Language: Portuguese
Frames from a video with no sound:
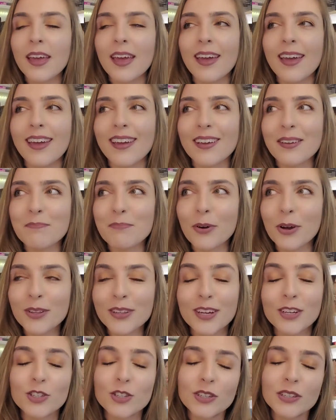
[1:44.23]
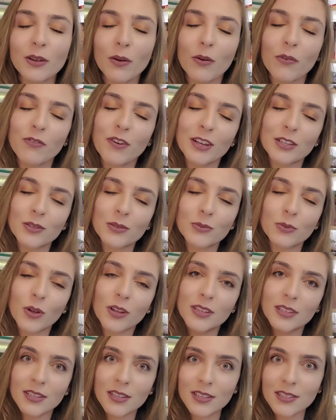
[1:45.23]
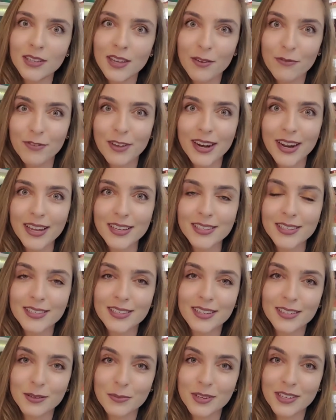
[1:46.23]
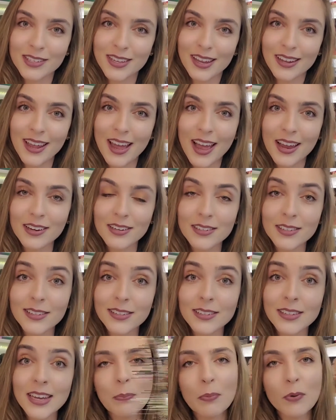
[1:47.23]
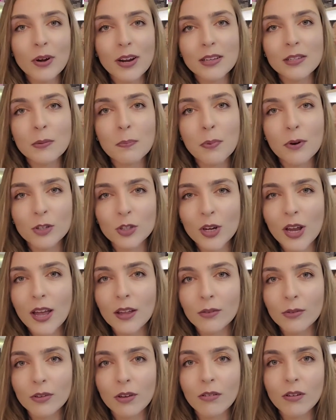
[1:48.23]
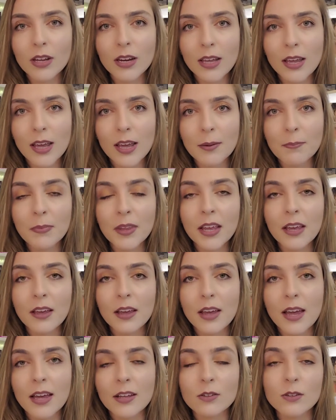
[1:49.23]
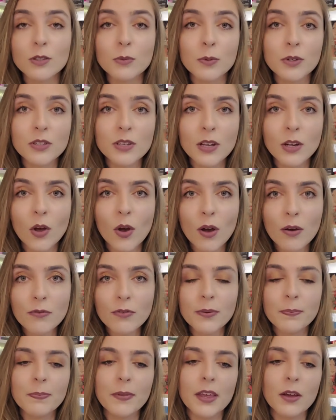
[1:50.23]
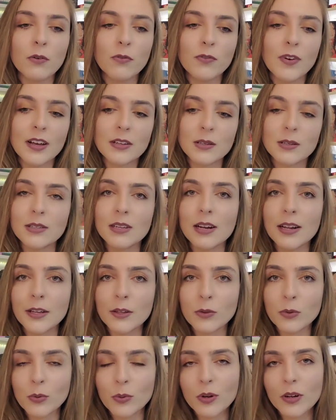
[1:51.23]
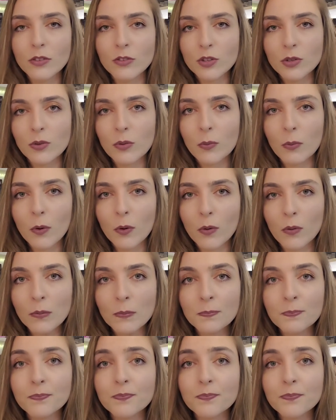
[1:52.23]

é importante. Então eu faço todas essas referências nas minhas análises. Por esse projeto que eu criei em 2019, eu faço essa leitura de Drummond